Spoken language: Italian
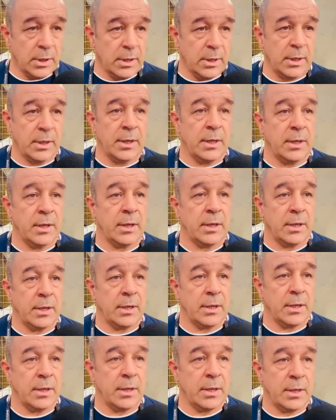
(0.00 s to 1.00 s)

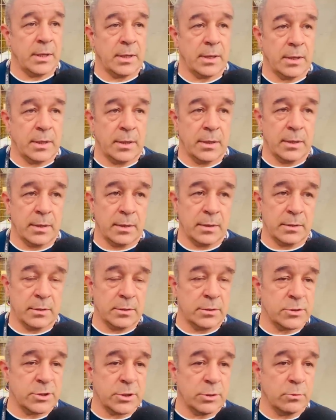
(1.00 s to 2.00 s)
eh,
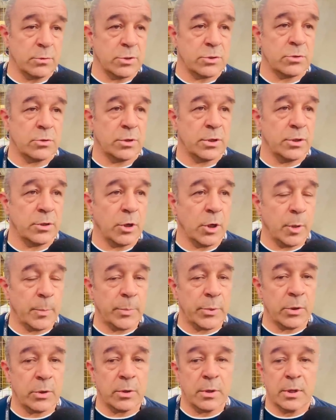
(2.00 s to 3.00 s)
giorni
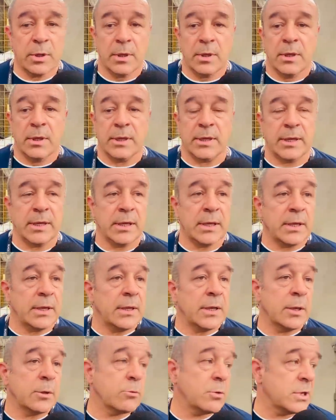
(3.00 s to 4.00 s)
dopo che
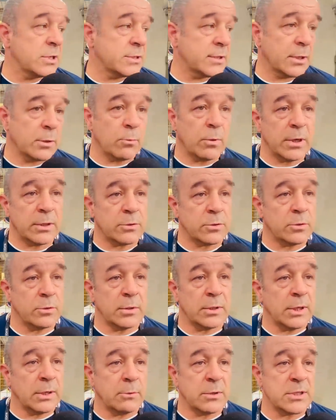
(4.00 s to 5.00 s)
le, queste, quattro,
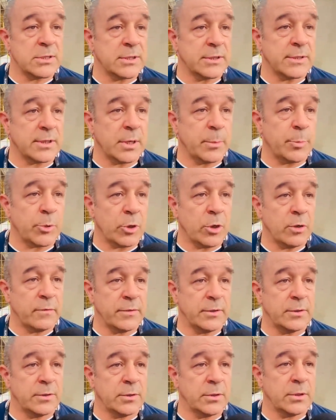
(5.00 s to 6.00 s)
queste, tre
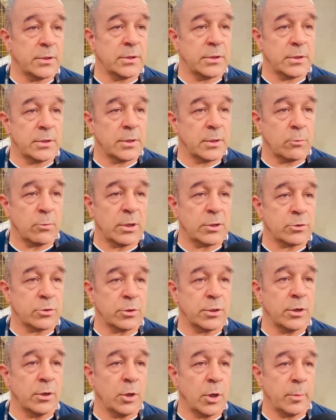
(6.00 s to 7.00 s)
prove di 4
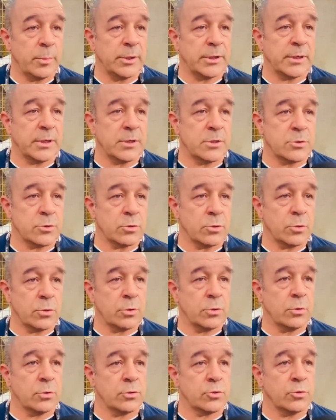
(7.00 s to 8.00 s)
km al
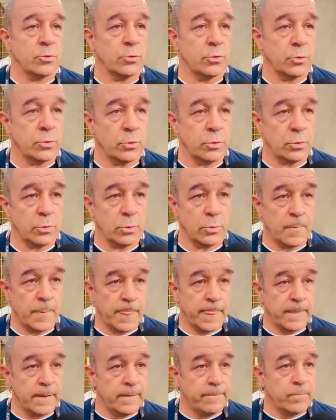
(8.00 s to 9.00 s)
giorno su,
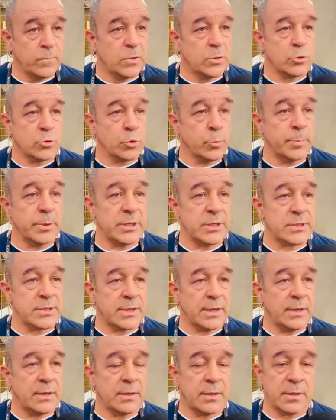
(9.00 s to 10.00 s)
su
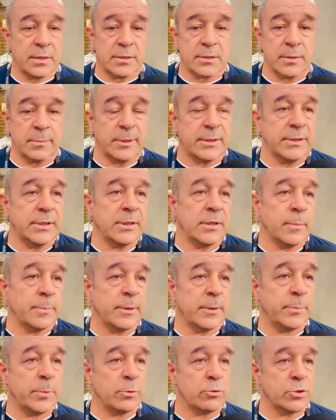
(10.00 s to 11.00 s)
pista. Stamattina
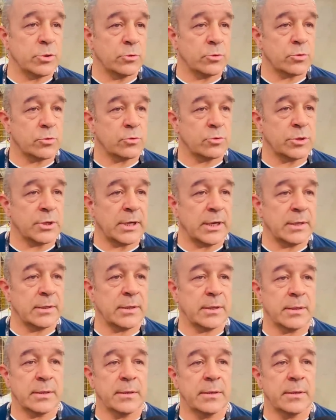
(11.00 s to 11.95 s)
Pippo è uscito su strada,